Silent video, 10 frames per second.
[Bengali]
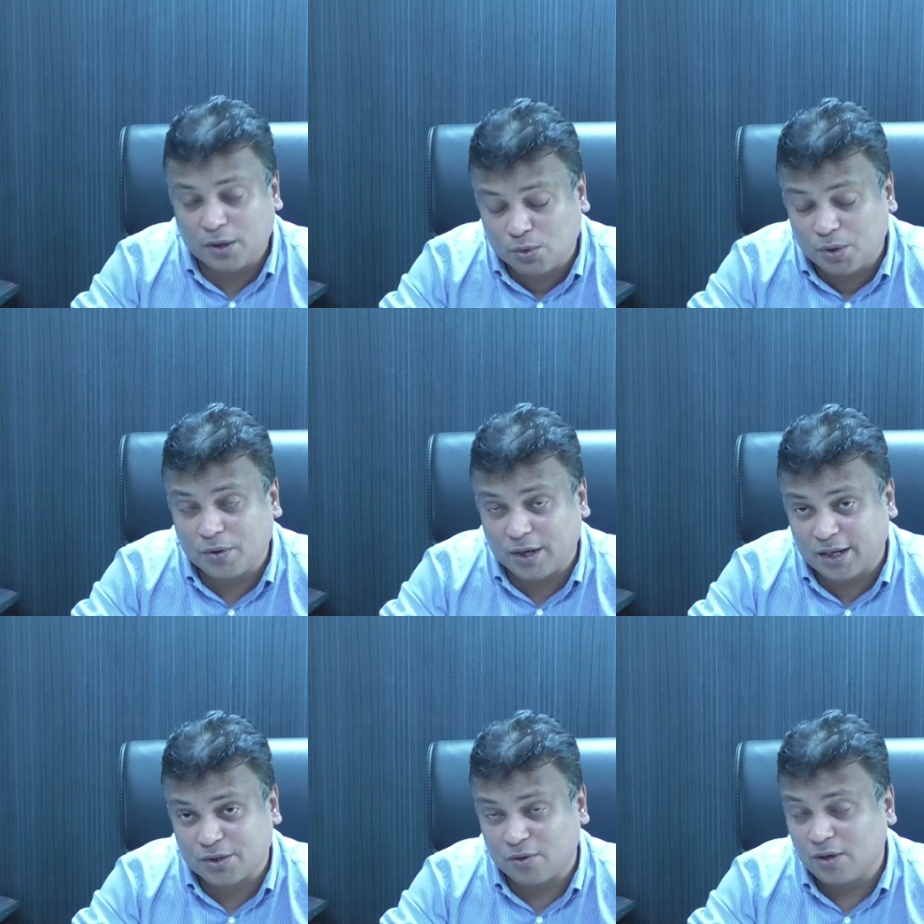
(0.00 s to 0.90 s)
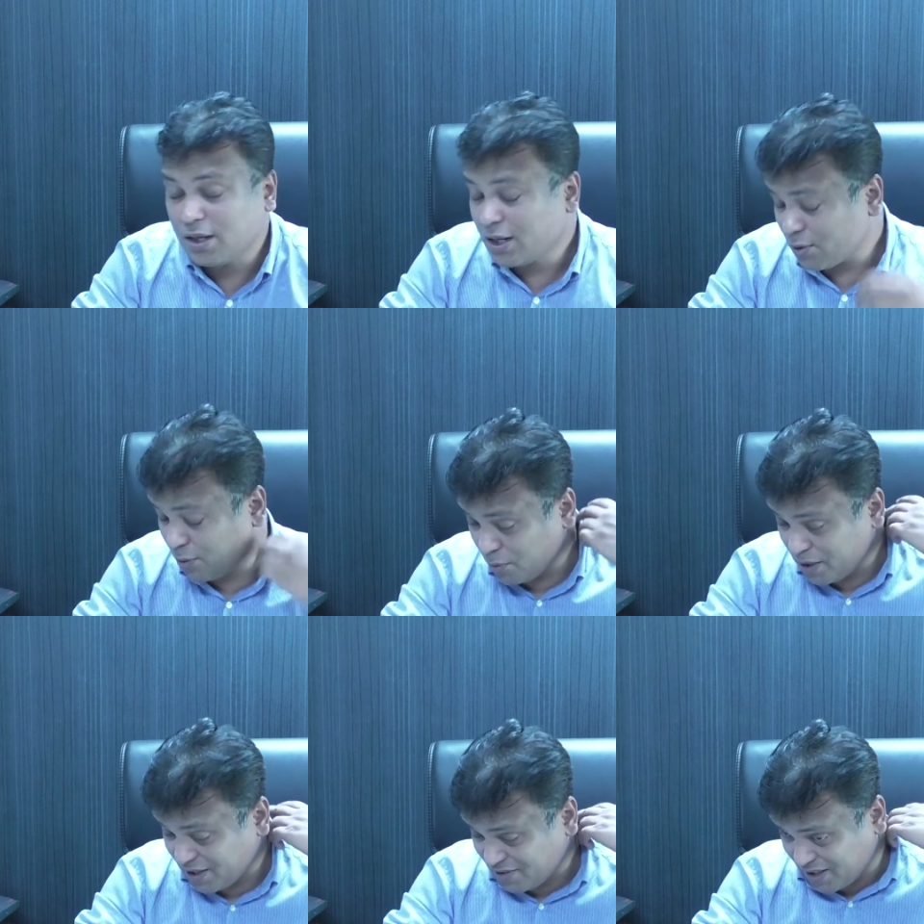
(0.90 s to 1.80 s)
তৈরি করে রেখেছিল এবং খুব
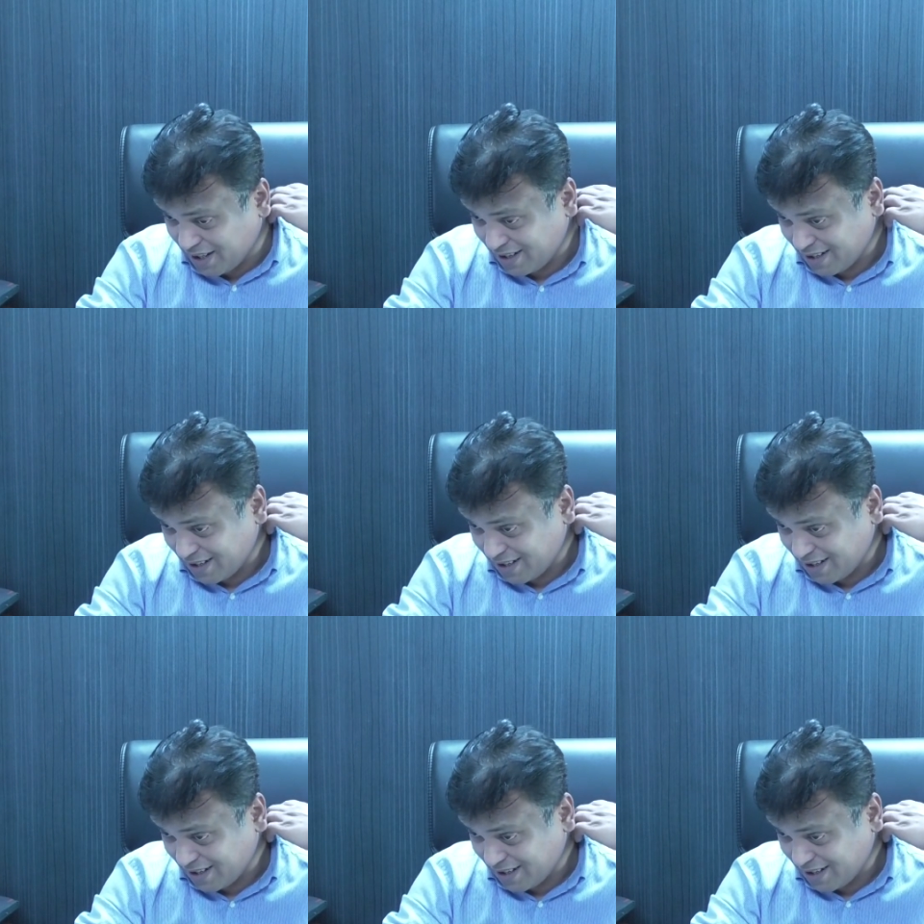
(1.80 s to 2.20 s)
ইন্টারেস্টিং